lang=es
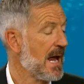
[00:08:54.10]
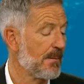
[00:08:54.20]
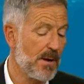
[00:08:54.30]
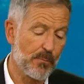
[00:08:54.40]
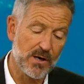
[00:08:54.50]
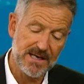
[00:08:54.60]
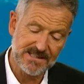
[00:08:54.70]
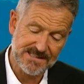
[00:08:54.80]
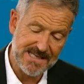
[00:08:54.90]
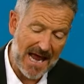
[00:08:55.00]
Y recuerdo
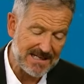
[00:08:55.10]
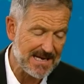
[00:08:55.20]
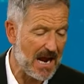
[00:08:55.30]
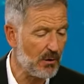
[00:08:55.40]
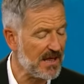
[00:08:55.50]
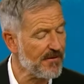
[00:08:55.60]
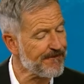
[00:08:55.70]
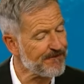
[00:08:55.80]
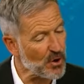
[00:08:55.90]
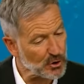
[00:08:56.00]
que se sentó y
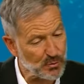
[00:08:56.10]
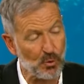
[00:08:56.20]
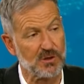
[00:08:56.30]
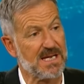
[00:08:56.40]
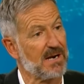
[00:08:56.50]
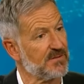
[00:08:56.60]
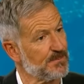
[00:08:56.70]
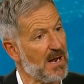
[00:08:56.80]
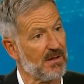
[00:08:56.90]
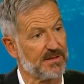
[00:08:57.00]
lo primero que dijo
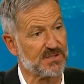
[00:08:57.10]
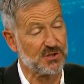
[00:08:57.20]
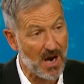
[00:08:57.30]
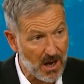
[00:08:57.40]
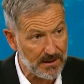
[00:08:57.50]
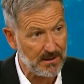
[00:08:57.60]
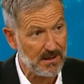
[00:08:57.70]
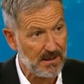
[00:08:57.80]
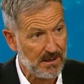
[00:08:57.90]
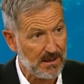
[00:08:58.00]
fue,
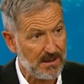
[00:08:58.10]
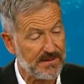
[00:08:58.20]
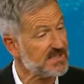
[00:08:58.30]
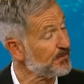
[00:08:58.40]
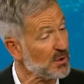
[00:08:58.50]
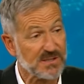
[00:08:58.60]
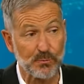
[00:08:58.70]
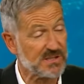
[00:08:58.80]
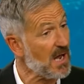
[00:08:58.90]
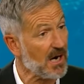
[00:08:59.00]
John, esta
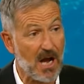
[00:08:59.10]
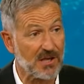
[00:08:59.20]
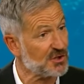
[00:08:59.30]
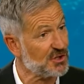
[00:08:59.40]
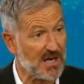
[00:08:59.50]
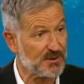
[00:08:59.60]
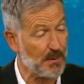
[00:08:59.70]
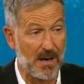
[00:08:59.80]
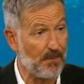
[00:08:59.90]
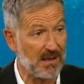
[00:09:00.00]
prisión no fue el juicio
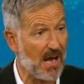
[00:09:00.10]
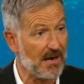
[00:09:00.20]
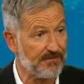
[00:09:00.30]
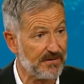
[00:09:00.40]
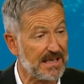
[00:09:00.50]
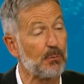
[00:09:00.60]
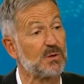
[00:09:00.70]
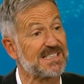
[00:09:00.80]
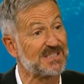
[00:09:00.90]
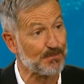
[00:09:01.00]
de Dios sobre mi vida,
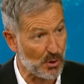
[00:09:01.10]
fue su